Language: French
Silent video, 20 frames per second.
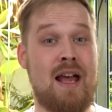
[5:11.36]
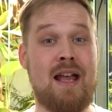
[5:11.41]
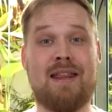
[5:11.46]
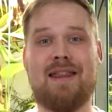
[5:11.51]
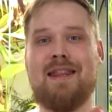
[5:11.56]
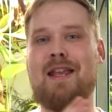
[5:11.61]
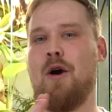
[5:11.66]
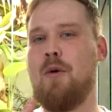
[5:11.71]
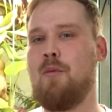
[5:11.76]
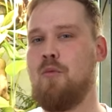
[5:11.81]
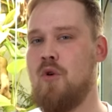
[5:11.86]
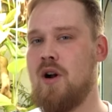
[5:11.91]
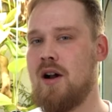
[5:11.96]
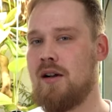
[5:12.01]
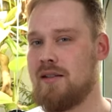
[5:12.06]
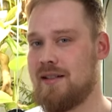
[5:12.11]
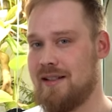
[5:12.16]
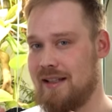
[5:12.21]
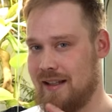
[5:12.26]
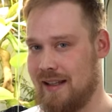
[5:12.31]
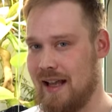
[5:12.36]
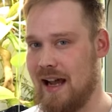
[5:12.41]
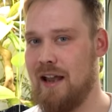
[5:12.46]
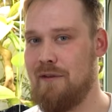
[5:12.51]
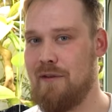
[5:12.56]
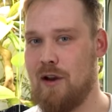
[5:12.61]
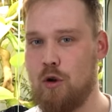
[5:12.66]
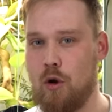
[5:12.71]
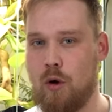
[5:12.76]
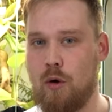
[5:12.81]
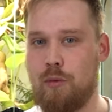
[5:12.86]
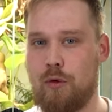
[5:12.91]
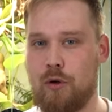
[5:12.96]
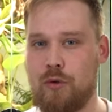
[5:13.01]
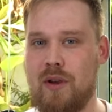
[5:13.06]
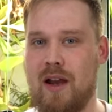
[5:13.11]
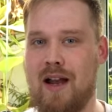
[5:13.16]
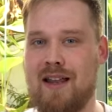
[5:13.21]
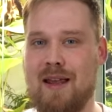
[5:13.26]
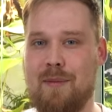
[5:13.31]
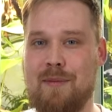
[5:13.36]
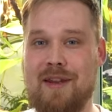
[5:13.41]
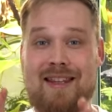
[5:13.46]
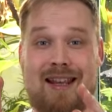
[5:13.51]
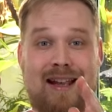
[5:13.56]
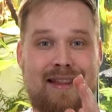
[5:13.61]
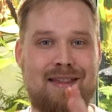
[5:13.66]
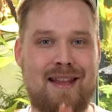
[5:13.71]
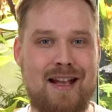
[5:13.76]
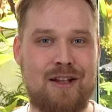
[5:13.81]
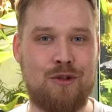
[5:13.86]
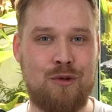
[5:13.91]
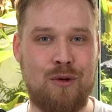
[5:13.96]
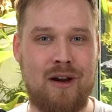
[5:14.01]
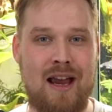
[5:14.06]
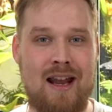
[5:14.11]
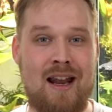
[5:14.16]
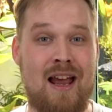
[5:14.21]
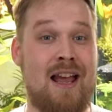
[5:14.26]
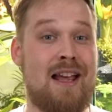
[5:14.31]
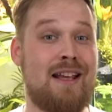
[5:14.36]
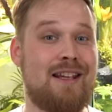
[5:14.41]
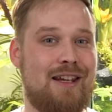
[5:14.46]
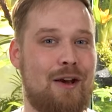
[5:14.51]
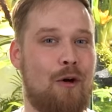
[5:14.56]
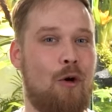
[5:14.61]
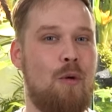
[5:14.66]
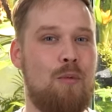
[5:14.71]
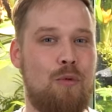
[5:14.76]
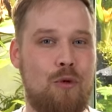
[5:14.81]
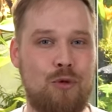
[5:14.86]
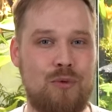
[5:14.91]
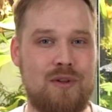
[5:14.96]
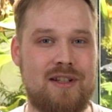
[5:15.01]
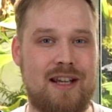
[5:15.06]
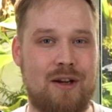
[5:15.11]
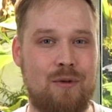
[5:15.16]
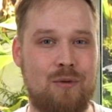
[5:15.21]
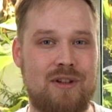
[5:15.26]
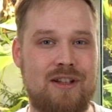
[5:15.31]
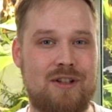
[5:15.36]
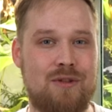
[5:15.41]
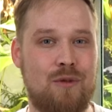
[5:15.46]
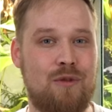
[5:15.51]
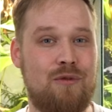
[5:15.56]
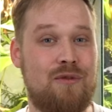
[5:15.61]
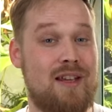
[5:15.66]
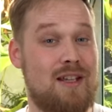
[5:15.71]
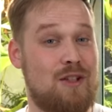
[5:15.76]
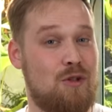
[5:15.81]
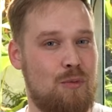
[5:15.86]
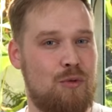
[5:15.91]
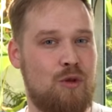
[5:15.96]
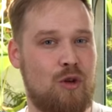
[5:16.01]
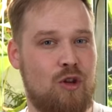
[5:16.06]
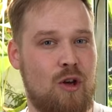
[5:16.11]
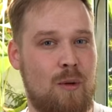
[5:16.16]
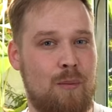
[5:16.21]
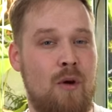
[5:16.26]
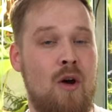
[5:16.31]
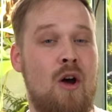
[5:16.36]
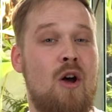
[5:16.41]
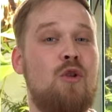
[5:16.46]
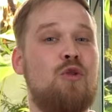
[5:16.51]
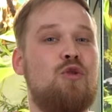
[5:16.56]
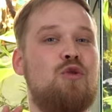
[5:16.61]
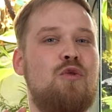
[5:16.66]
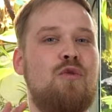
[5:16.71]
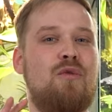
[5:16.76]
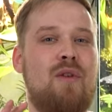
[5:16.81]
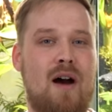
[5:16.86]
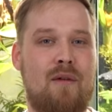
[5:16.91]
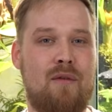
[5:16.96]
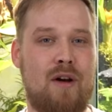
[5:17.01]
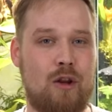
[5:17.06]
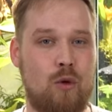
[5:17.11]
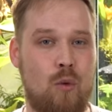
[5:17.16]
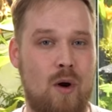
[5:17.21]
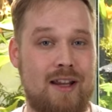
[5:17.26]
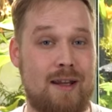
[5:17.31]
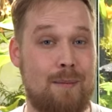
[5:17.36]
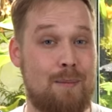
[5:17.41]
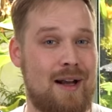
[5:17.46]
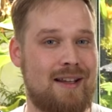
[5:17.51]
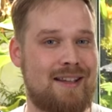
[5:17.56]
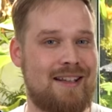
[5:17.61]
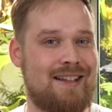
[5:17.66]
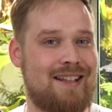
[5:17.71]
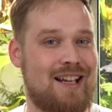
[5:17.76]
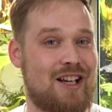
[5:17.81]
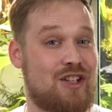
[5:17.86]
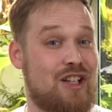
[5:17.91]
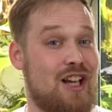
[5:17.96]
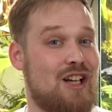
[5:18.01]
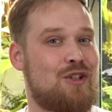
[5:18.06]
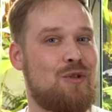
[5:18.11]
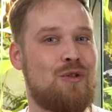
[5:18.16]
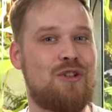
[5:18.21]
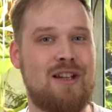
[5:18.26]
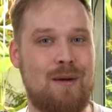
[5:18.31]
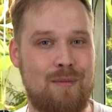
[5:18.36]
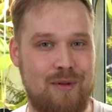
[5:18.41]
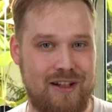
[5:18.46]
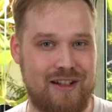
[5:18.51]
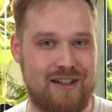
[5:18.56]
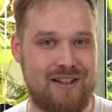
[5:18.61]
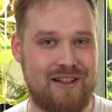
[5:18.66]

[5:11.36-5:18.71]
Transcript: Néanmoins, si tu arrives à lui reproduire un habitat naturel qui reproduit ses conditions de vie et son biotope, tu vas avoir le droit à des parties de cache-cache endiablées.